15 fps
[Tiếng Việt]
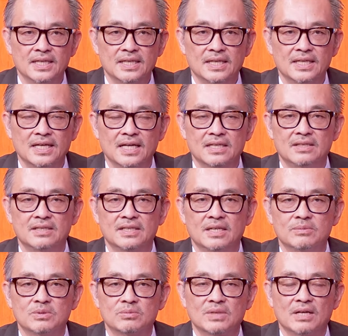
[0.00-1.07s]
kể cả con
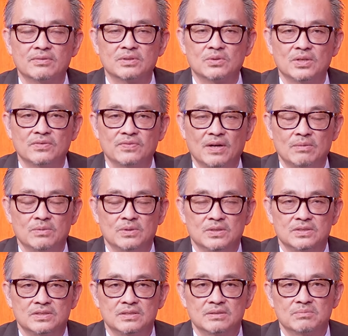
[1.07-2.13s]
em chúng ta phải thuê phòng
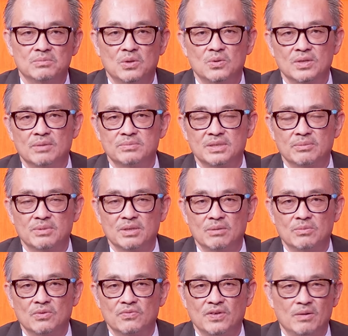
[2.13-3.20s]
hồi trước bốn năm trăm
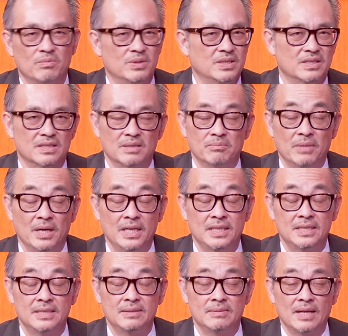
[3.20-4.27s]
đồng một phòng bây giờ là
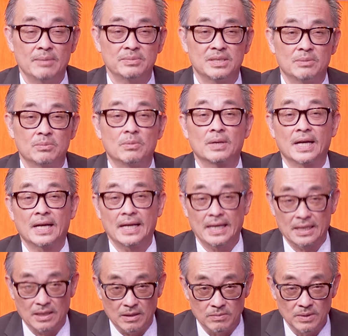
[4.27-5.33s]
bảy tám trăm một cả
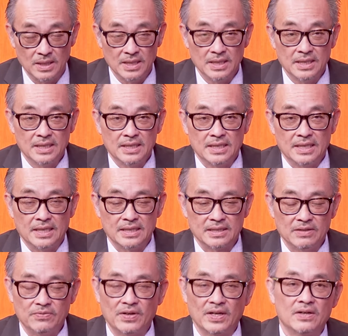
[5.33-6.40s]
ngàn đồng à,
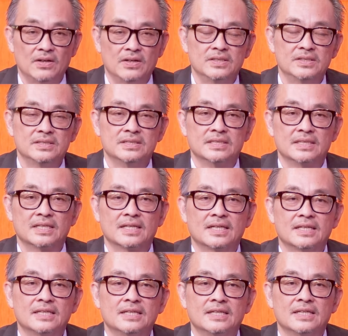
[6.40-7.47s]
thì phải có những
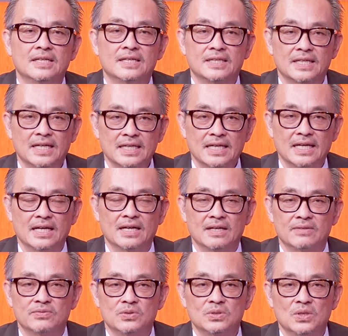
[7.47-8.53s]
cái à, căn
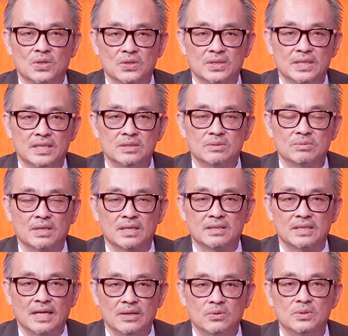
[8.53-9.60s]
nhà phụ trội để chúng ta
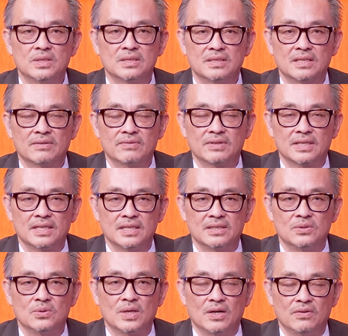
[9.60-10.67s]
giải quyết những cái vấn đề
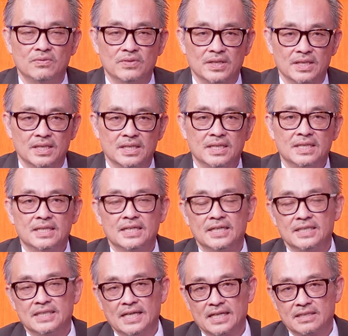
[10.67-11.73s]
nhu cầu về
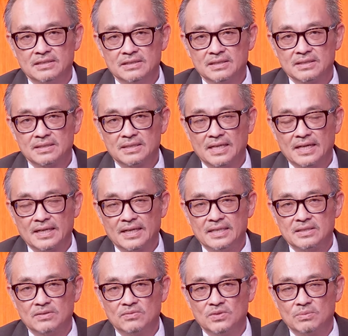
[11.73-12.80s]
à, nhà cửa tại ngay
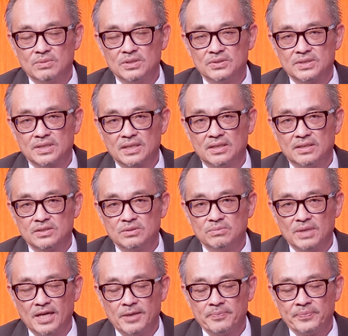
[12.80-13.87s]
trong vùng Rio Sài Gòn chúng
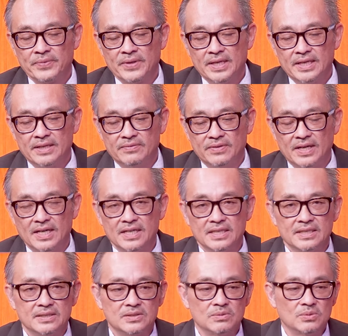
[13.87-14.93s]
ta
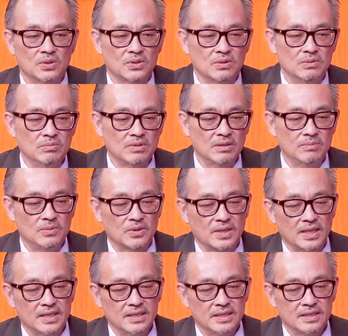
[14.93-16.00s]
và chúng tôi cũng có một
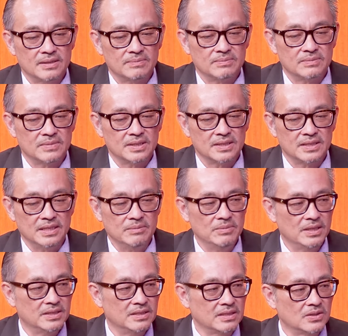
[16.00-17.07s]
cái um, điểm hơi nhức